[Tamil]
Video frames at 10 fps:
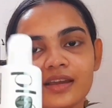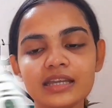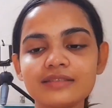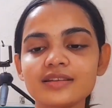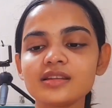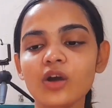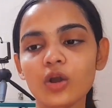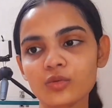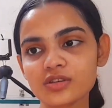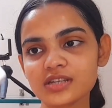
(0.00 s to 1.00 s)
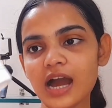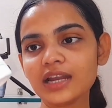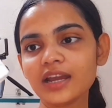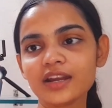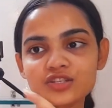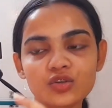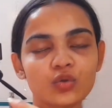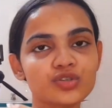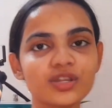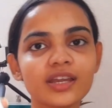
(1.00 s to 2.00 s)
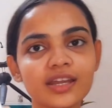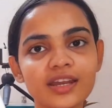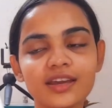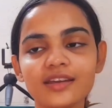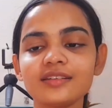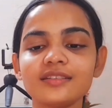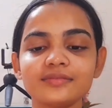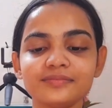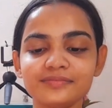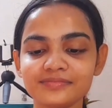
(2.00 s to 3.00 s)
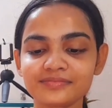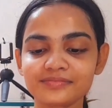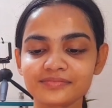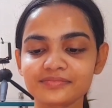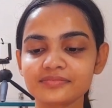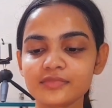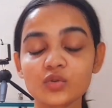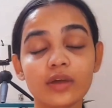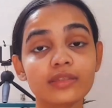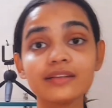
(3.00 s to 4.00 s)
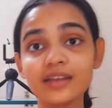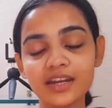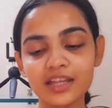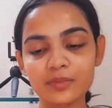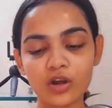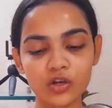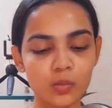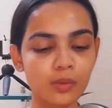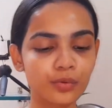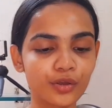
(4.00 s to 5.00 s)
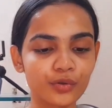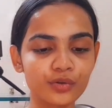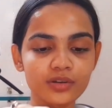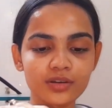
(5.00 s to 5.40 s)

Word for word: இது வந்து ஆல்மோஸ்ட் காலி ஆகிடுச்சு கொஞ்சம் தான் இருக்குது ஸோ அந்தளவுக்கு எனக்கு இந்த ப்ராடக்ட் ரொம்ப பிடிக்கும்